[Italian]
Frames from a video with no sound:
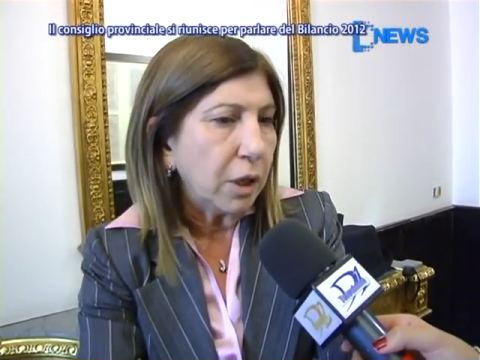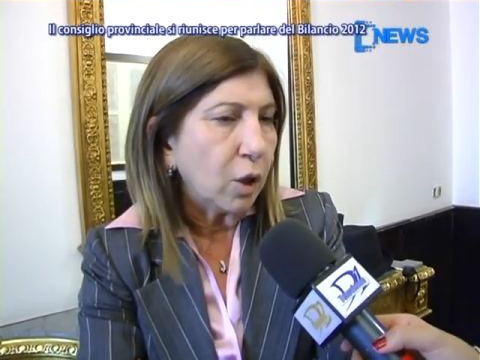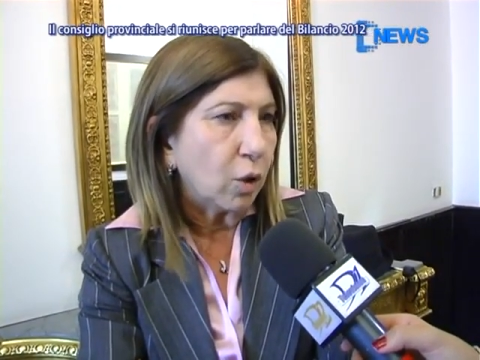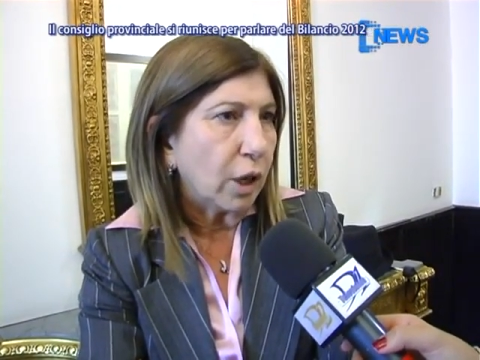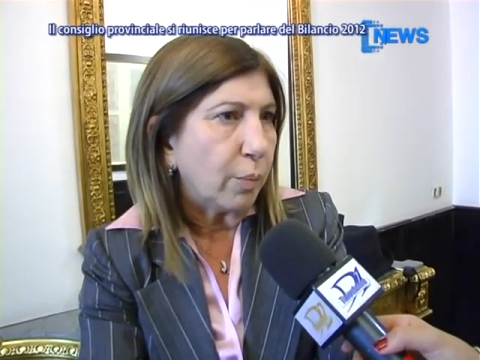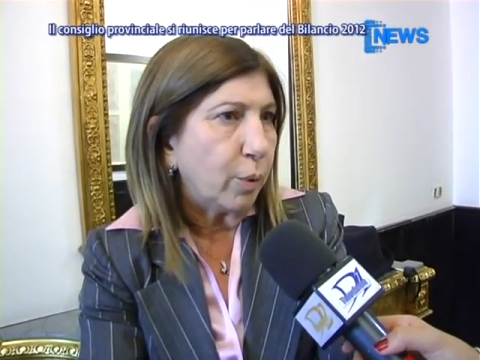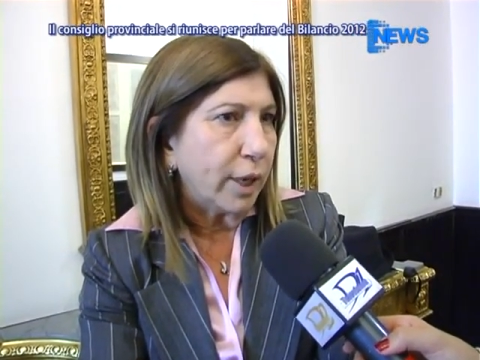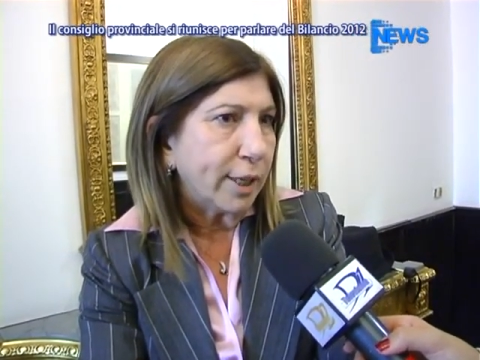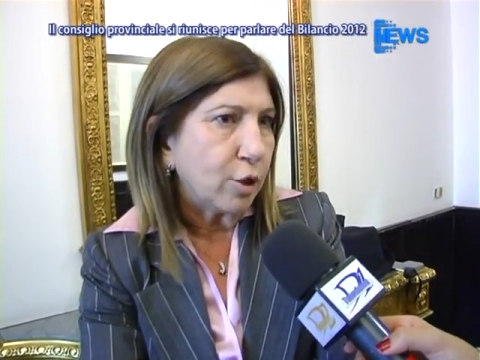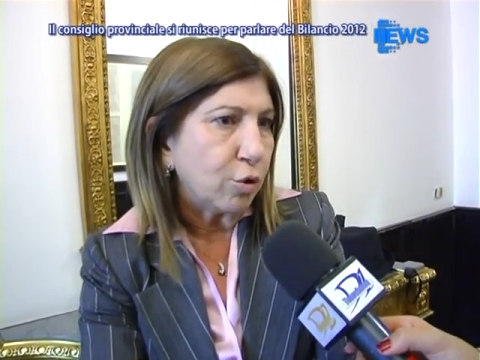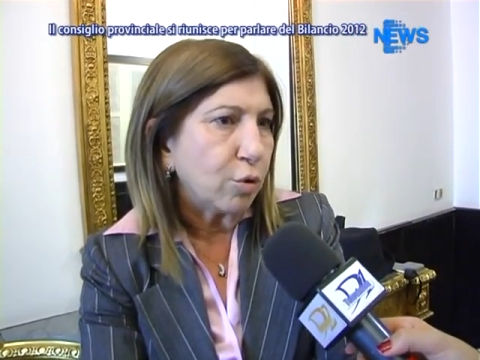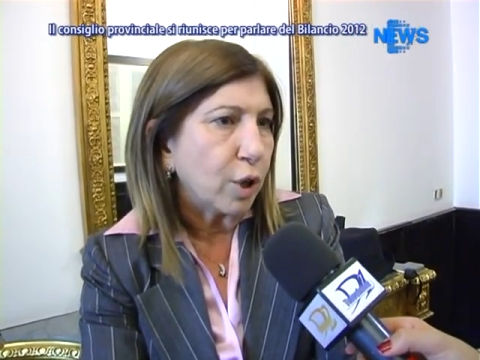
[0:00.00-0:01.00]
in
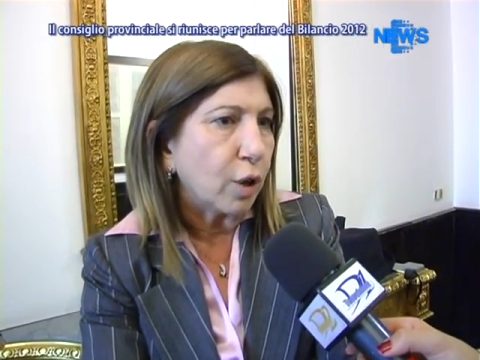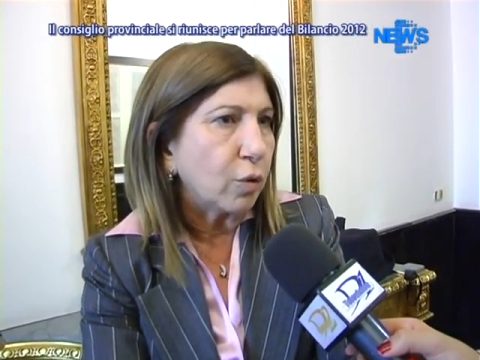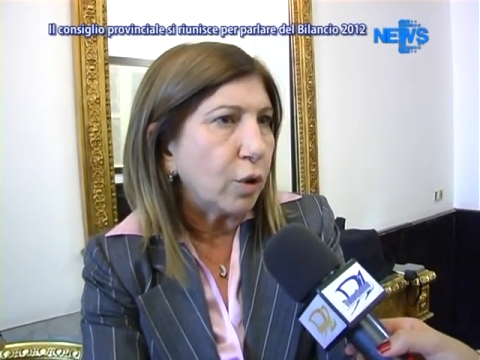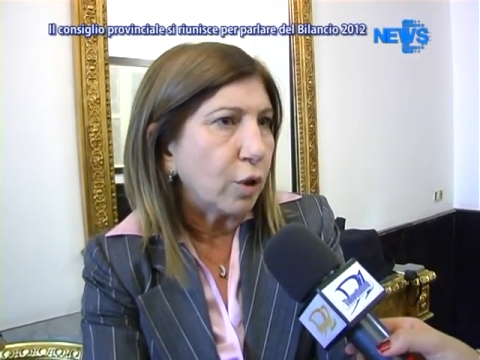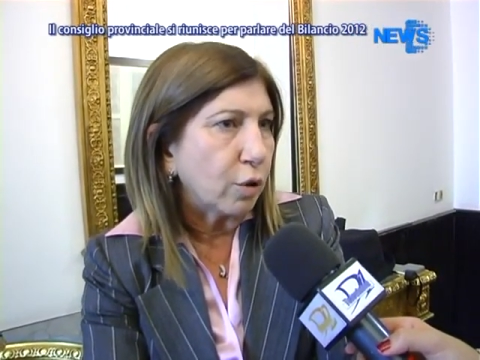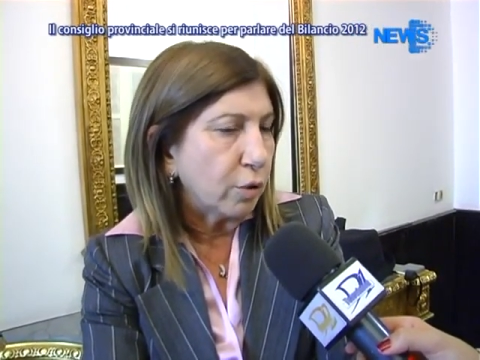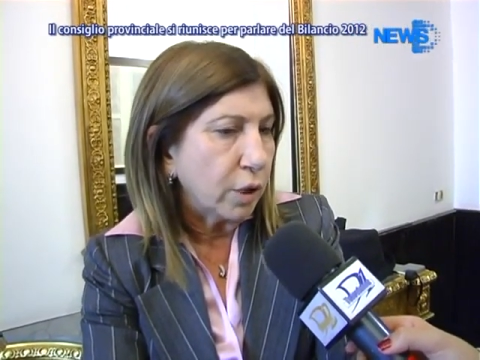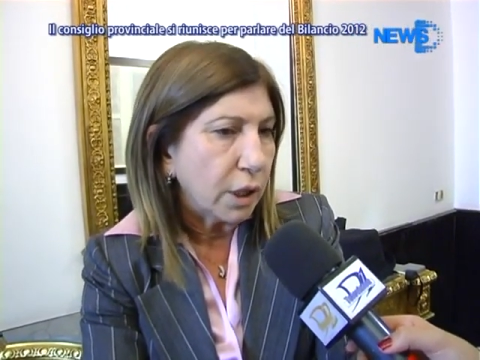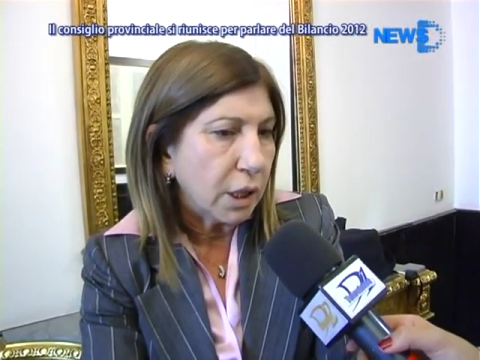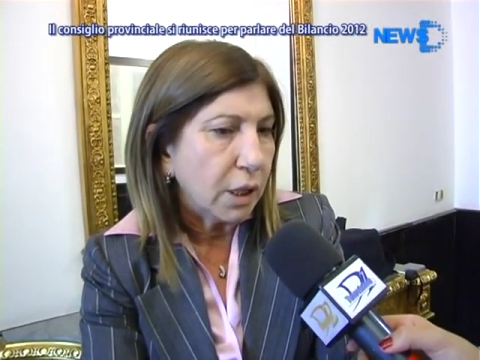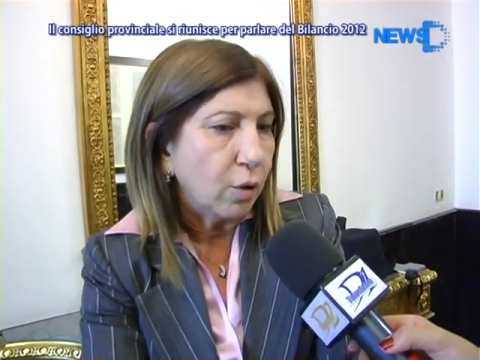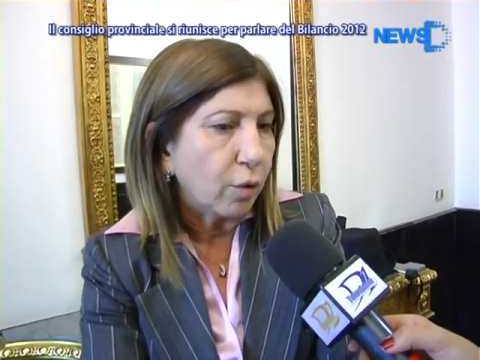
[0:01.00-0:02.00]
collaborazione con il
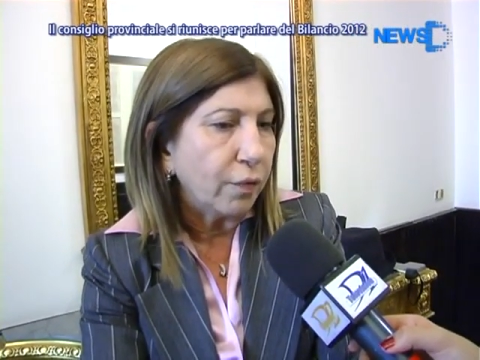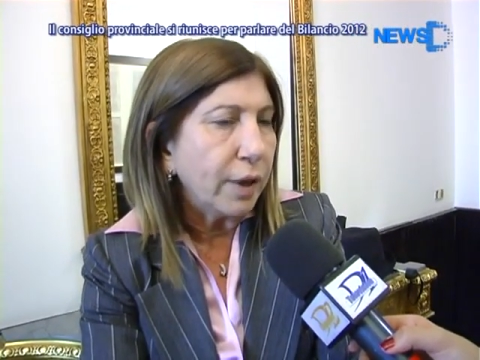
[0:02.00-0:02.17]
Consiglio